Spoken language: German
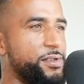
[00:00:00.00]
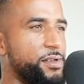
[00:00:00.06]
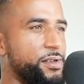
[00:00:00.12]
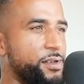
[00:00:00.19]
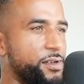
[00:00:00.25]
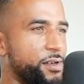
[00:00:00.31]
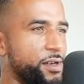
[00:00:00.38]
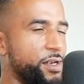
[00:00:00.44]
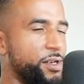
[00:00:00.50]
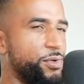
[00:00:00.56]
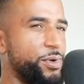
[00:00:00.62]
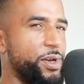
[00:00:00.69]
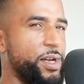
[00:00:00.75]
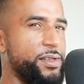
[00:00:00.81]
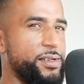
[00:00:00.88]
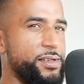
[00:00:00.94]
Äh,
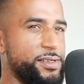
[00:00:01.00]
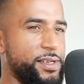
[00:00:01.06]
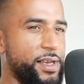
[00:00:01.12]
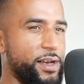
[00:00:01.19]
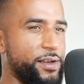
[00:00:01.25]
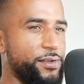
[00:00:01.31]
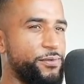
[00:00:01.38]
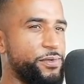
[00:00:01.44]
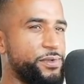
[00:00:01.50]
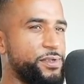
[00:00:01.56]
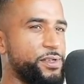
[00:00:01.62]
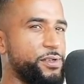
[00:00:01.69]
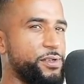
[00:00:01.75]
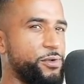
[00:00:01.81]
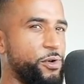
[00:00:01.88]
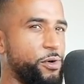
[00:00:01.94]
Richtung Ende des Jahres wird
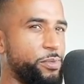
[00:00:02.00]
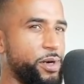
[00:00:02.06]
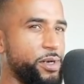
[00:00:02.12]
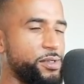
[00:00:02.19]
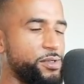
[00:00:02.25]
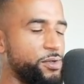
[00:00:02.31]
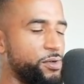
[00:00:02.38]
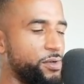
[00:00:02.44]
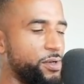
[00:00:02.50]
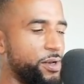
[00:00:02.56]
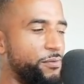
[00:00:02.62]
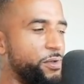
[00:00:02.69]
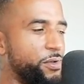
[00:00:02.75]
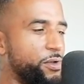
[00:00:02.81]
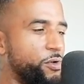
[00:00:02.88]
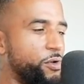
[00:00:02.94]
sich die Kooperation,
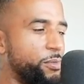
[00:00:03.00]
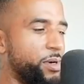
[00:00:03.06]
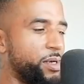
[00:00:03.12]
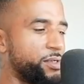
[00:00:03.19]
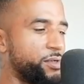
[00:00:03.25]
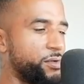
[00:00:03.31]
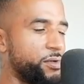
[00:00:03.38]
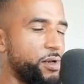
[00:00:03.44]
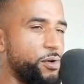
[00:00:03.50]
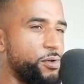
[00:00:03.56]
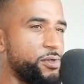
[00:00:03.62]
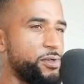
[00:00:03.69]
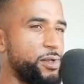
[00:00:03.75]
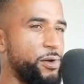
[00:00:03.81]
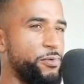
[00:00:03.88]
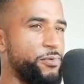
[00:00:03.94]
dann wird die Kooperation dann
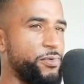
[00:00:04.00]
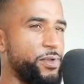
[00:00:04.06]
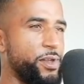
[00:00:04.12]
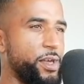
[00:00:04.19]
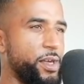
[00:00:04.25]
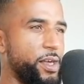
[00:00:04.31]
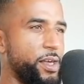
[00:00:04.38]
auslaufen.